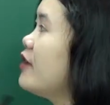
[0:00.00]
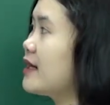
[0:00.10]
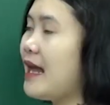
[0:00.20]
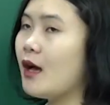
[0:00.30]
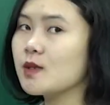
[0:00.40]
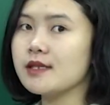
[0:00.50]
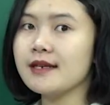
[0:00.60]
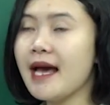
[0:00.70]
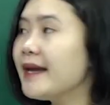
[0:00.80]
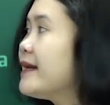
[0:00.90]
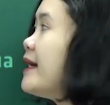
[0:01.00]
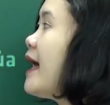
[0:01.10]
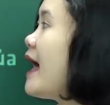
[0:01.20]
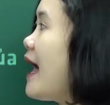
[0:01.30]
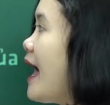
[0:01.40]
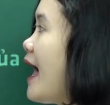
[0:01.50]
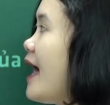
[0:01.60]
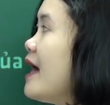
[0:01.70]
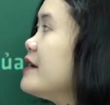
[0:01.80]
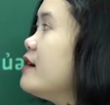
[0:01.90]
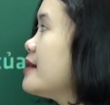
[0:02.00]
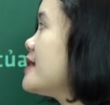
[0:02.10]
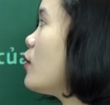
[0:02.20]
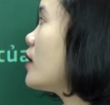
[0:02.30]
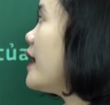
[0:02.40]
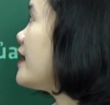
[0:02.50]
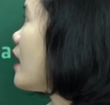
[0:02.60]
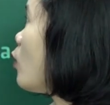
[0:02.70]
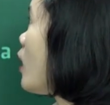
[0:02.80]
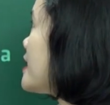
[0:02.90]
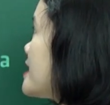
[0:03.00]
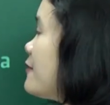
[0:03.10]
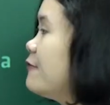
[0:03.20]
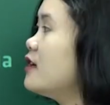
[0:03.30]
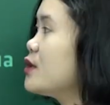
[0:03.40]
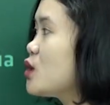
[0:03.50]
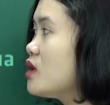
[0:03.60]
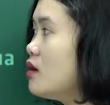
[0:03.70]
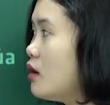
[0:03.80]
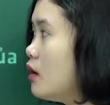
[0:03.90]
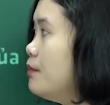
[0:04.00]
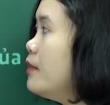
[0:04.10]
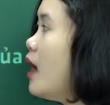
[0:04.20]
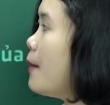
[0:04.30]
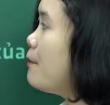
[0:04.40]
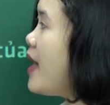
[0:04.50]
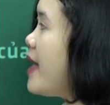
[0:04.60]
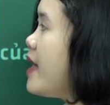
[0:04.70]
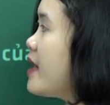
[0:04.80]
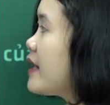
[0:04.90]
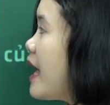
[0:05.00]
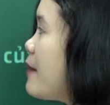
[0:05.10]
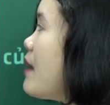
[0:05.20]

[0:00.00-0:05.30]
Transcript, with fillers: việc nào dưới đây? A. Đưa chậu cây ra ngoài sân phơi cho đỡ cớm. B. Kê